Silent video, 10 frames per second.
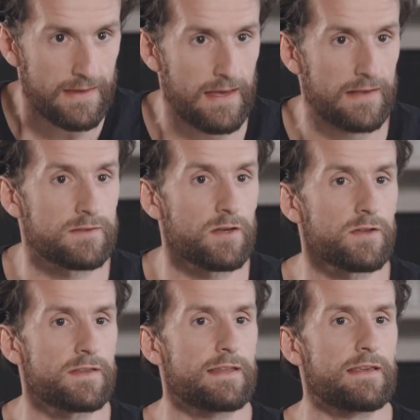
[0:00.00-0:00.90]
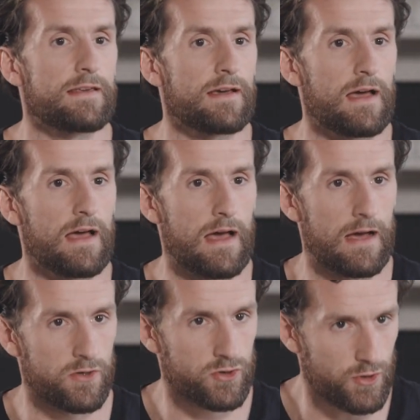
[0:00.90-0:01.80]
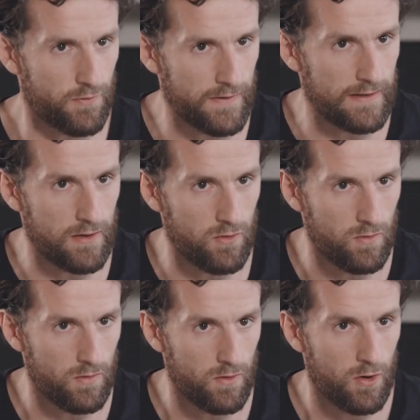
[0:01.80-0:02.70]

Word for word: qui a sorti un jeu vidéo